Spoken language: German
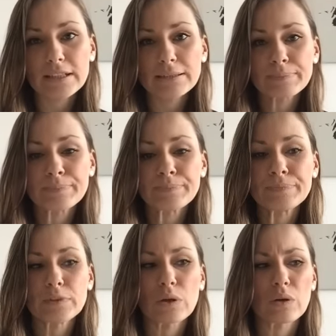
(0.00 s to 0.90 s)

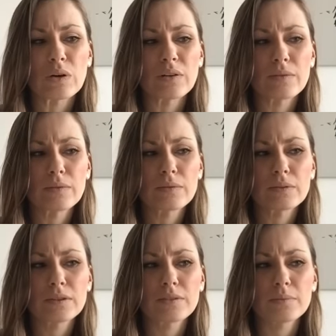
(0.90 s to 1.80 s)
Ähm,
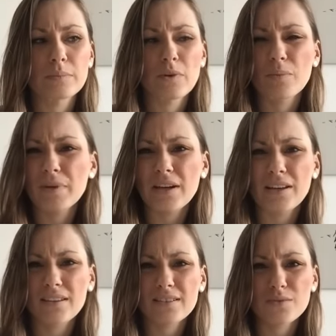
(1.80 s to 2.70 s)
ob er
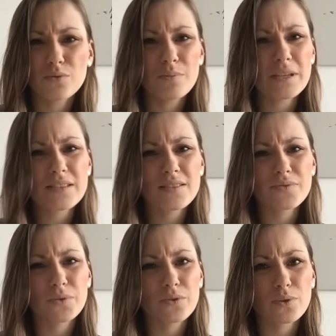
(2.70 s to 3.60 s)

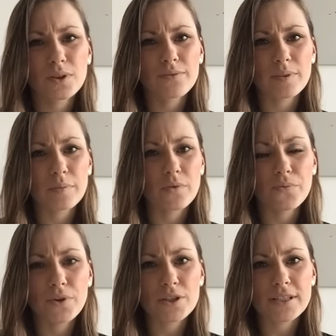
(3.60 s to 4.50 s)
dressurmäßig von irgendwem noch
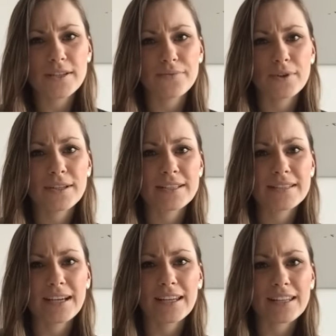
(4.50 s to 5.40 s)
vorgestellt worden
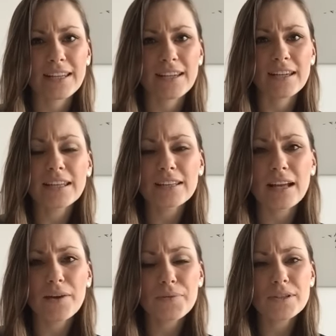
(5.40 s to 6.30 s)
ist, kann ich leider nicht
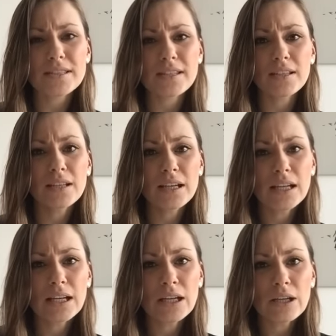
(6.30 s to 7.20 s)
nachvollziehen.
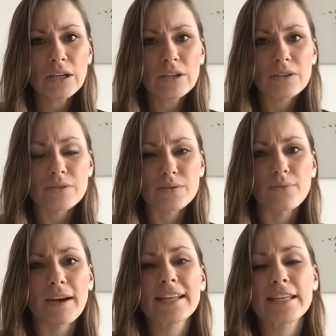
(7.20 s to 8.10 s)

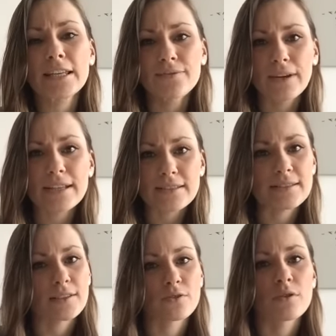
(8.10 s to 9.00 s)
Soweit ich weiß,
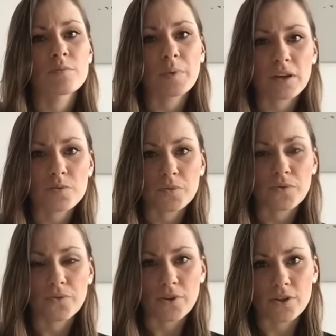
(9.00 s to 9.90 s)
ist er nur im
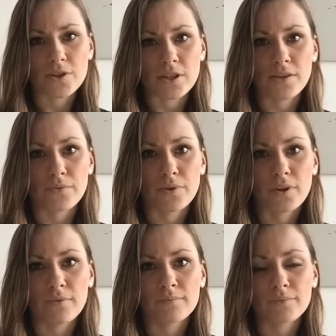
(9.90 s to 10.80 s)
Springsport vorgestellt
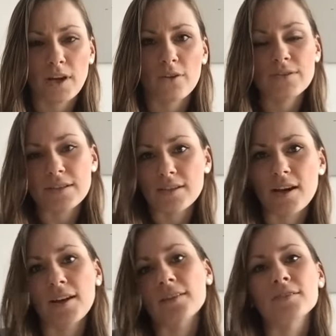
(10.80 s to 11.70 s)
worden, außer die
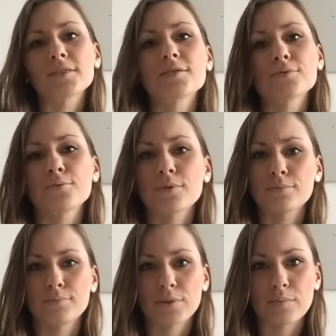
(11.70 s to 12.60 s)
eine Dressur
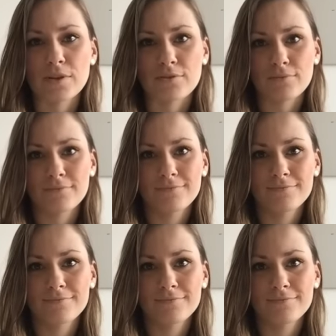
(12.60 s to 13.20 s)
mit mir.